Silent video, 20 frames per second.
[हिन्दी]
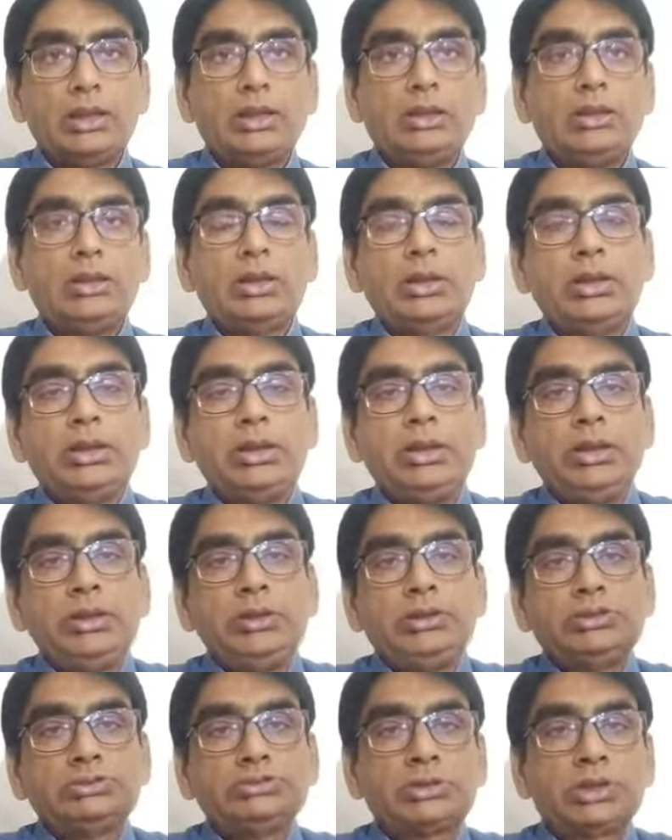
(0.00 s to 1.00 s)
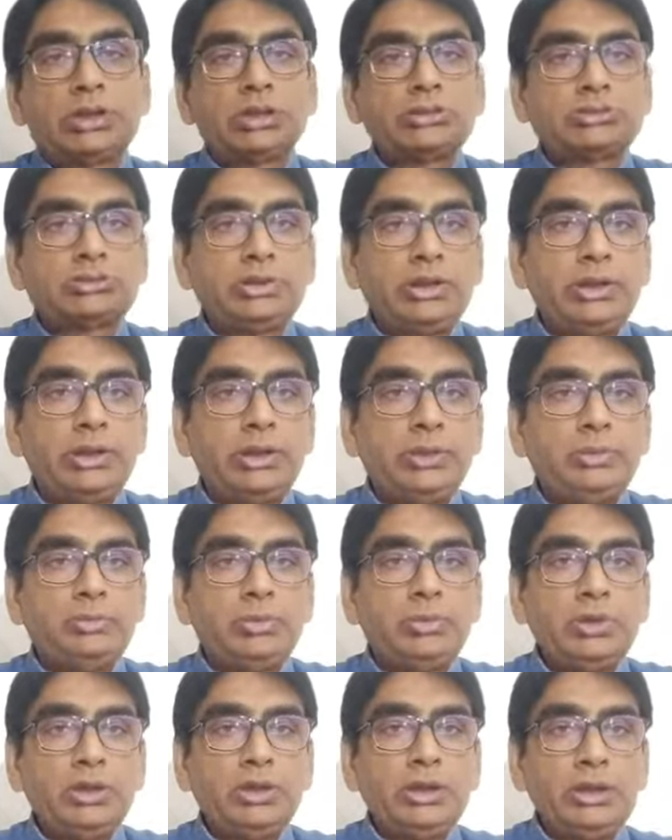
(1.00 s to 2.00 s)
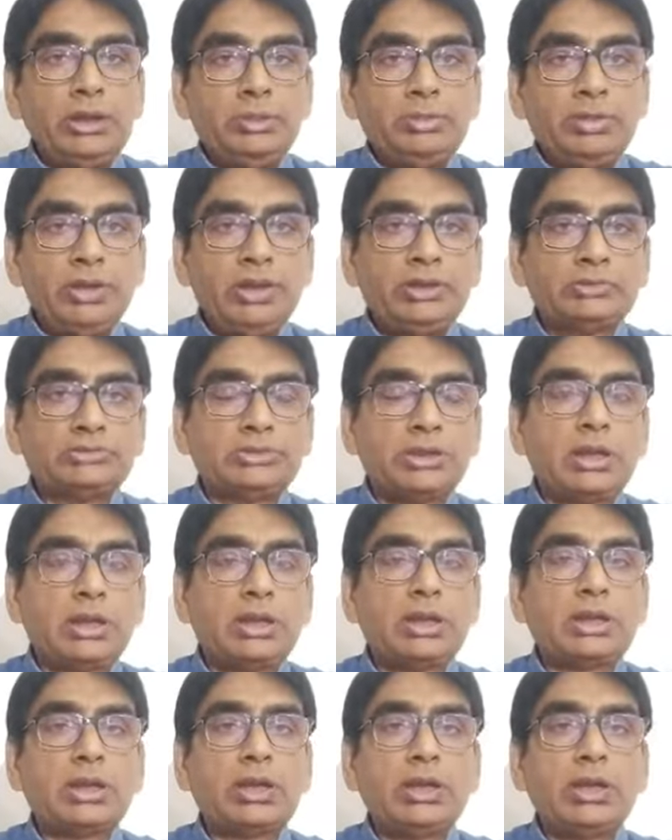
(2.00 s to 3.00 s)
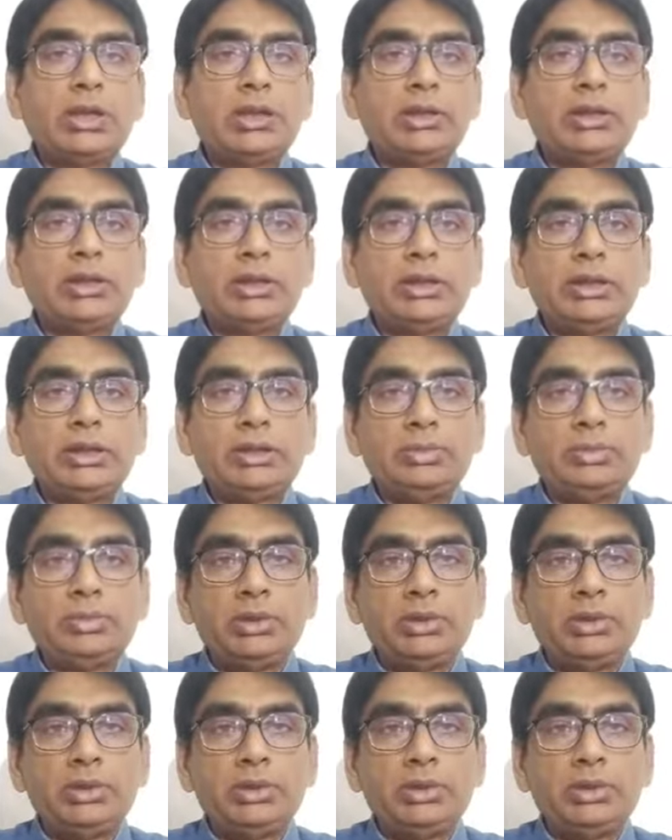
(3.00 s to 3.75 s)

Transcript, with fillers: यानी जिस तरह से इबन इसहाक हैं या इबन